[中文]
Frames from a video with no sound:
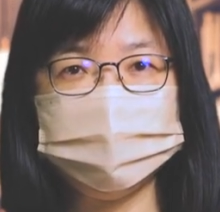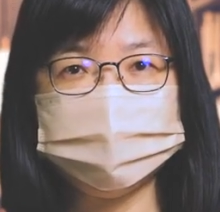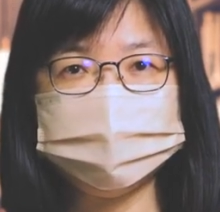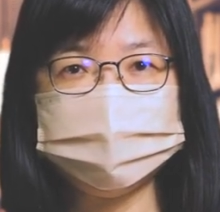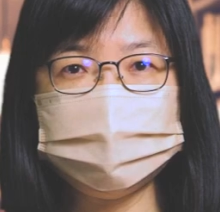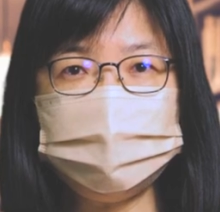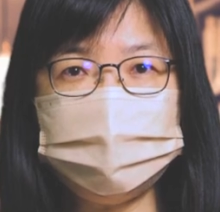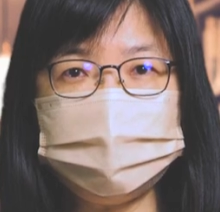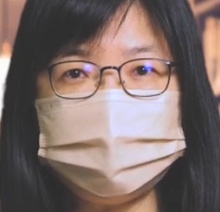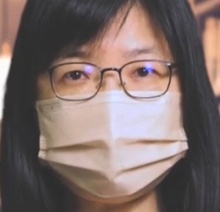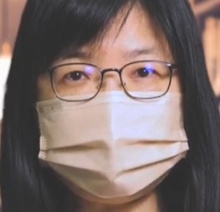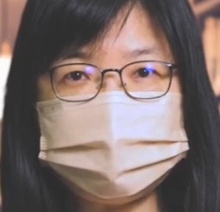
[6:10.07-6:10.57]

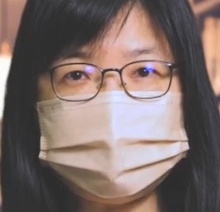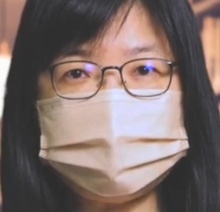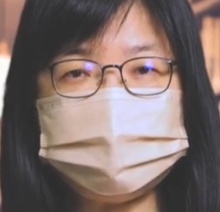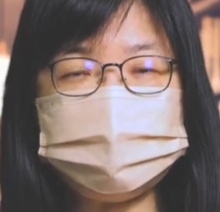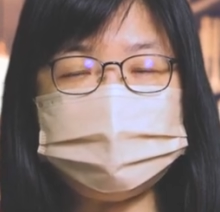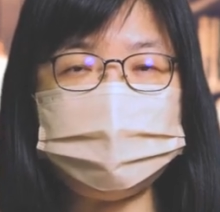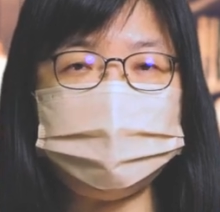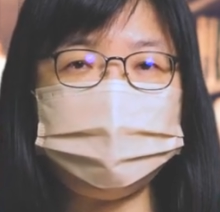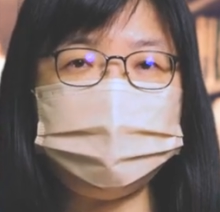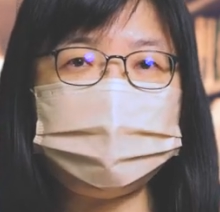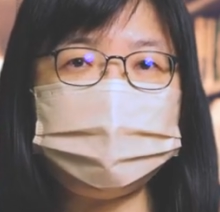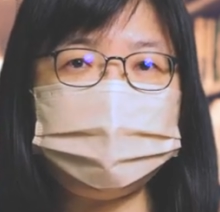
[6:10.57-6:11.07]
当我们自己
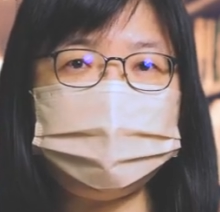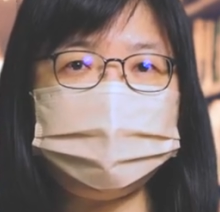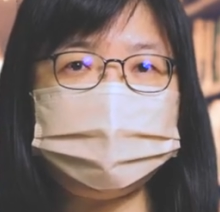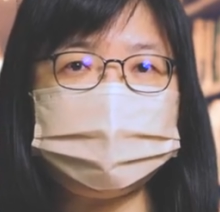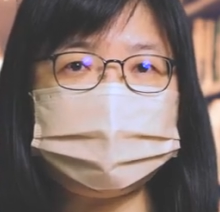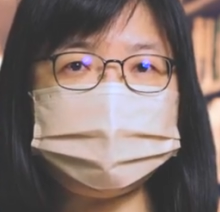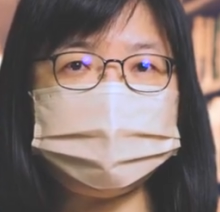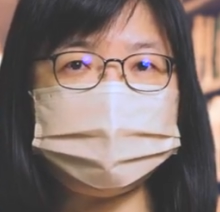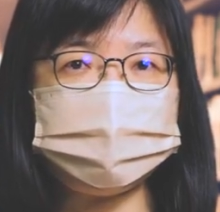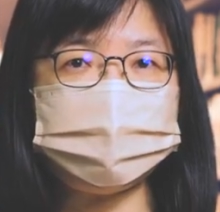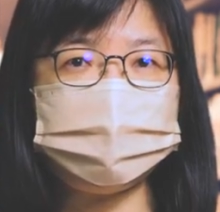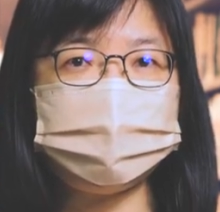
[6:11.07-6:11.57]
走对路
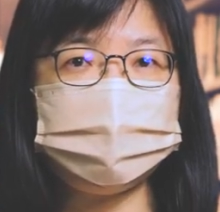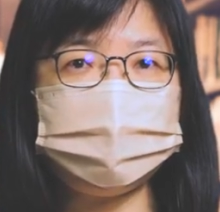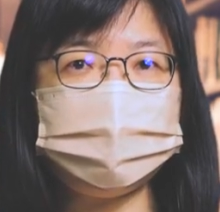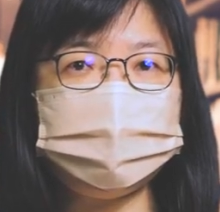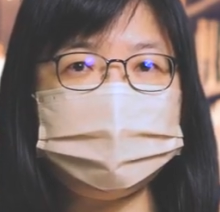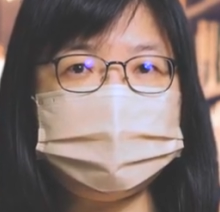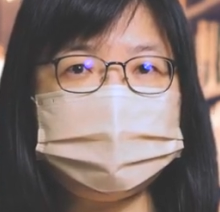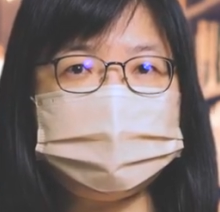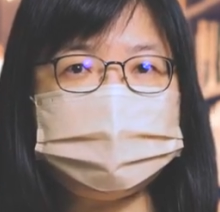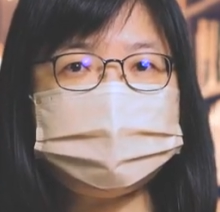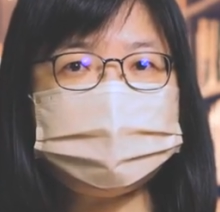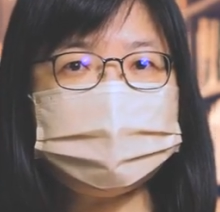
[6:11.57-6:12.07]
的时候，
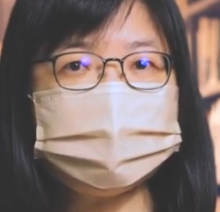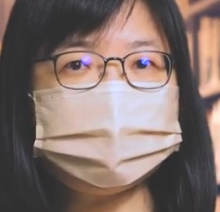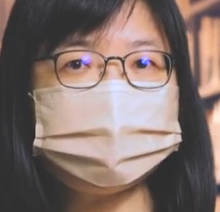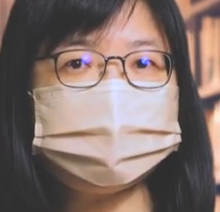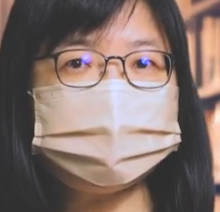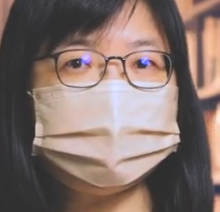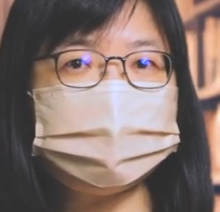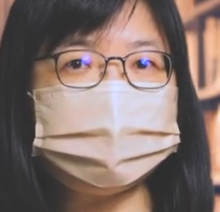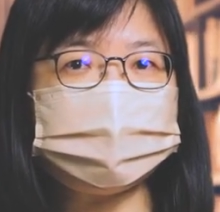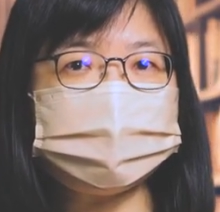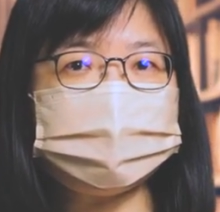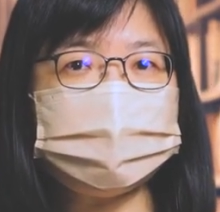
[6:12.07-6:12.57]
下一
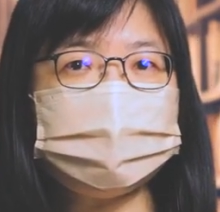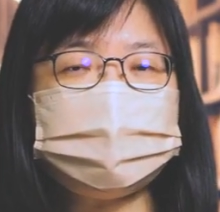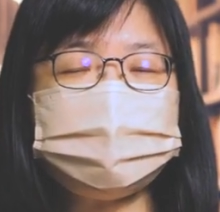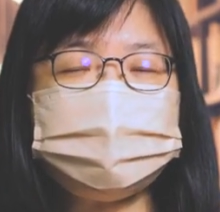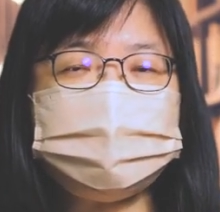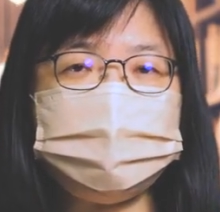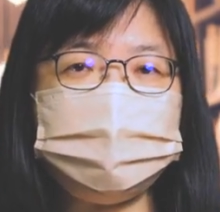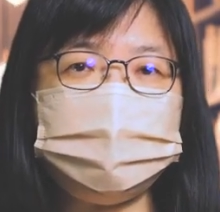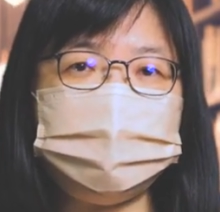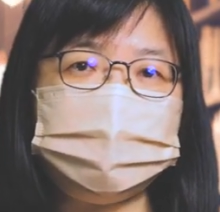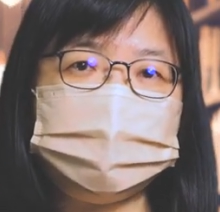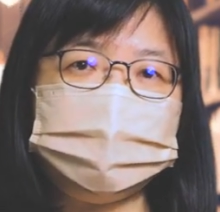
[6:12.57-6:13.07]
代看
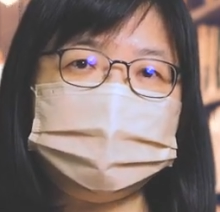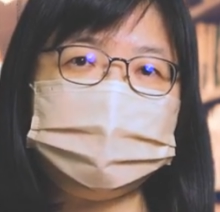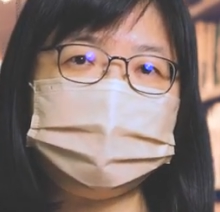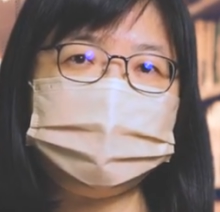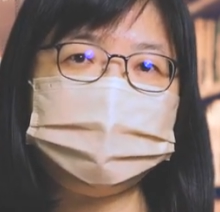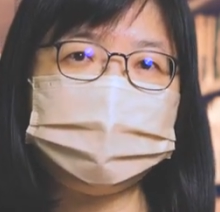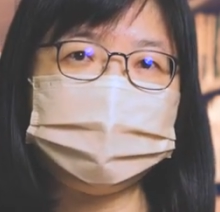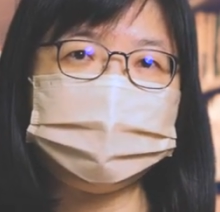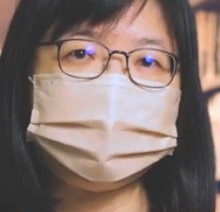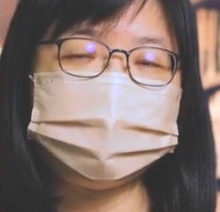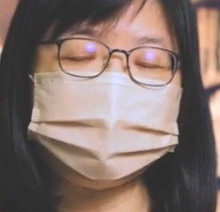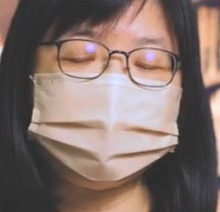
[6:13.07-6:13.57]
着我们的
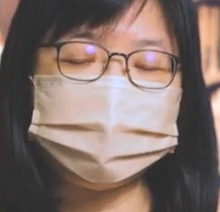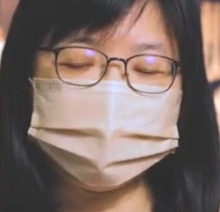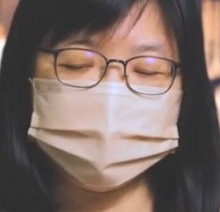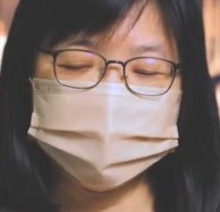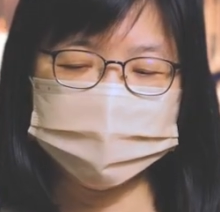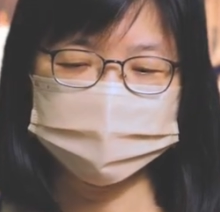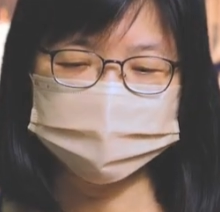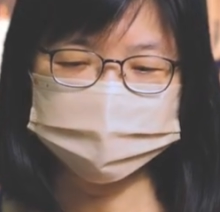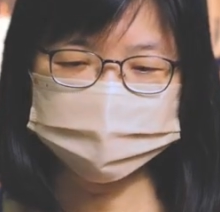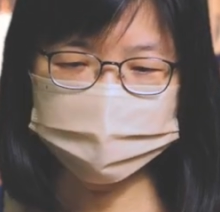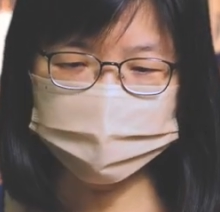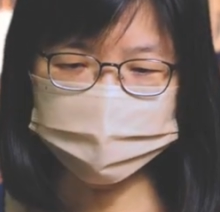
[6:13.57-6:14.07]
榜样，
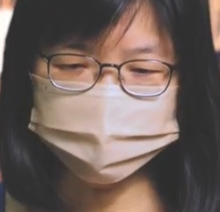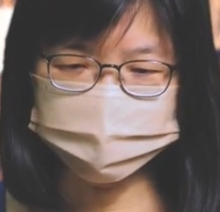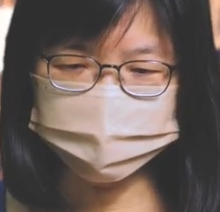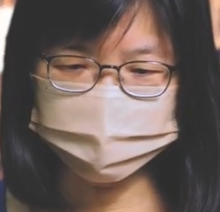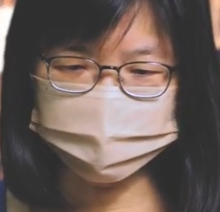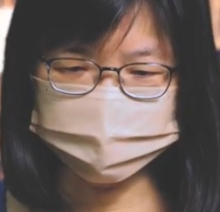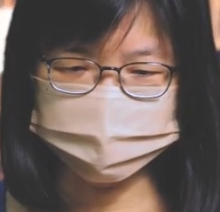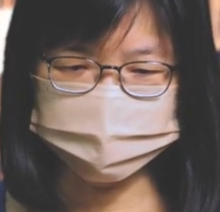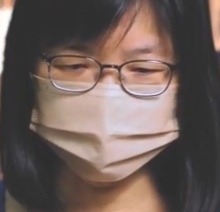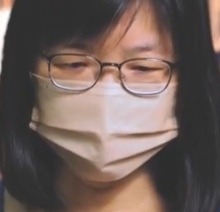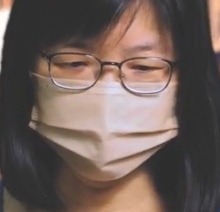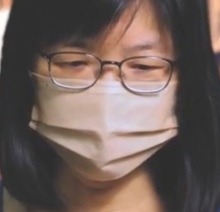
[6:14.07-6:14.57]
他们
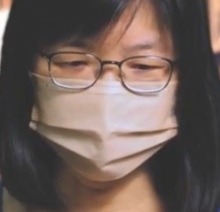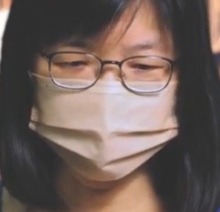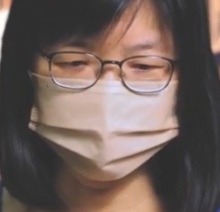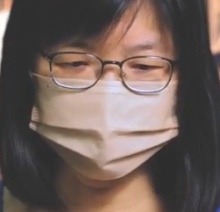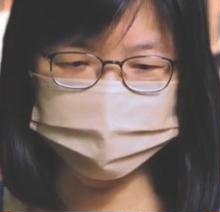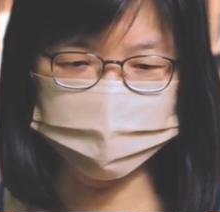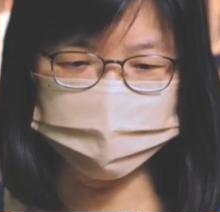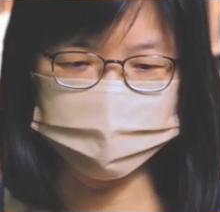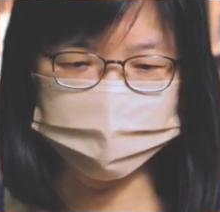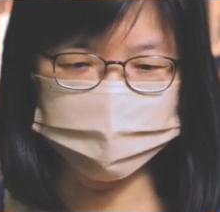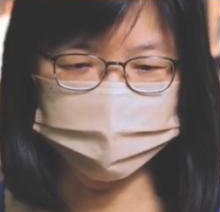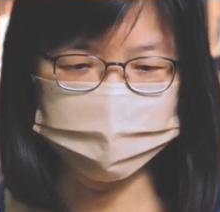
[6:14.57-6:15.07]
也才会
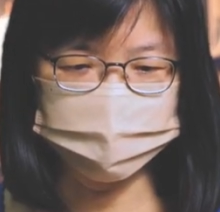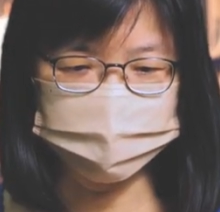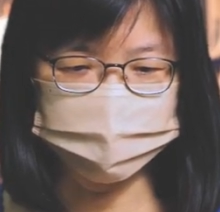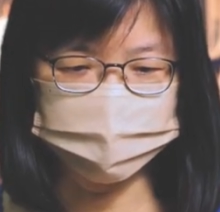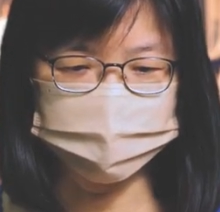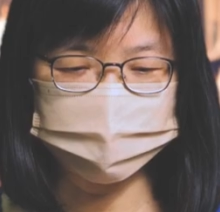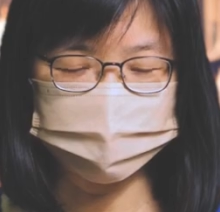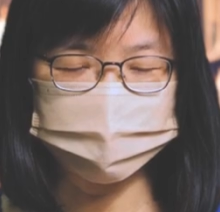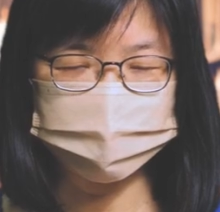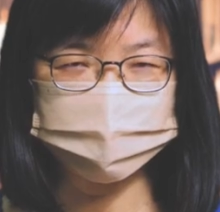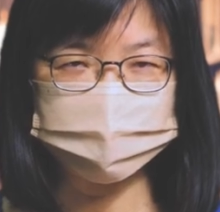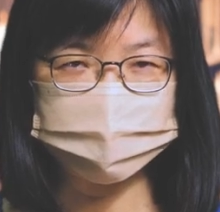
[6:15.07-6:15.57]
走对
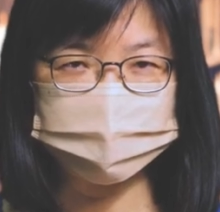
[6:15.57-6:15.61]
路。